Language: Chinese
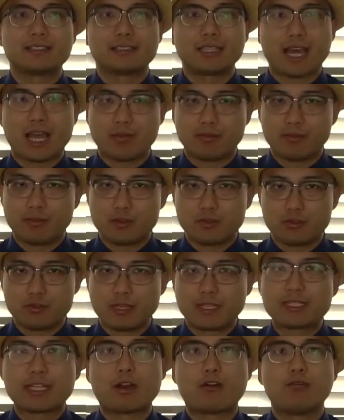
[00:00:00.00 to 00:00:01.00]
大部分出
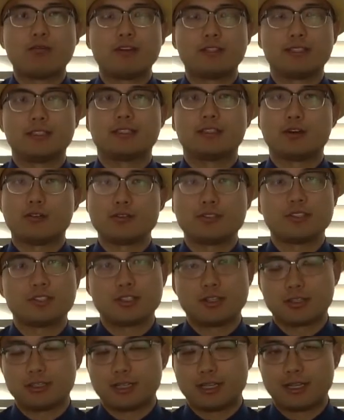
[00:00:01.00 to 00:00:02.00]
现债务问题的投资
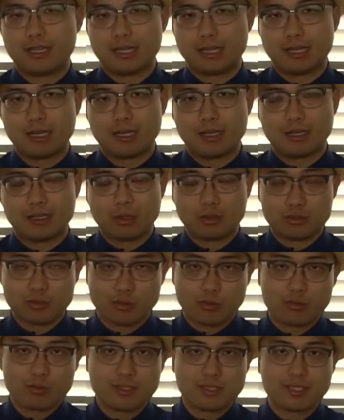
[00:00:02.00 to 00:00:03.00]
者呢和投
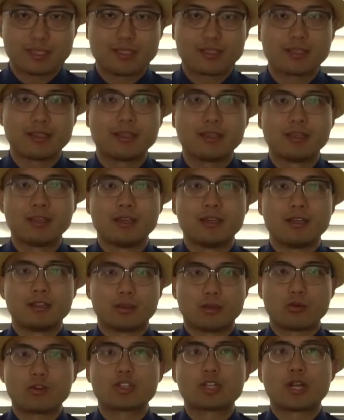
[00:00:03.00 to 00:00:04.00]
资公司
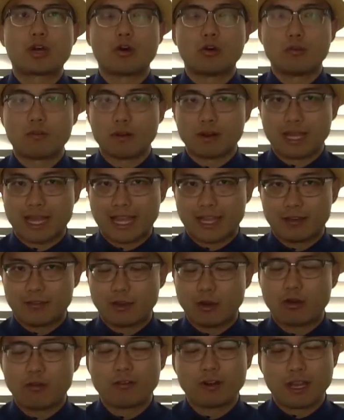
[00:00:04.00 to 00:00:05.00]
都是 over li
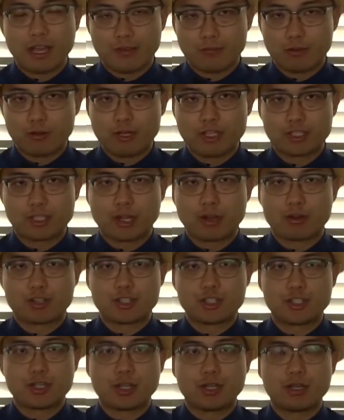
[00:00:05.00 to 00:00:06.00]
over leverage 导
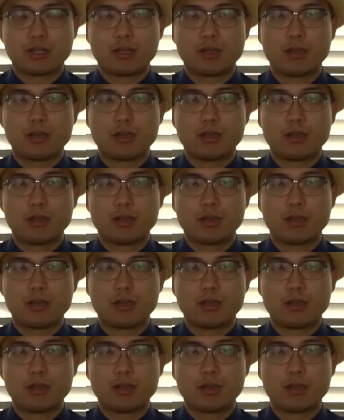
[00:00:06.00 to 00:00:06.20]
致的。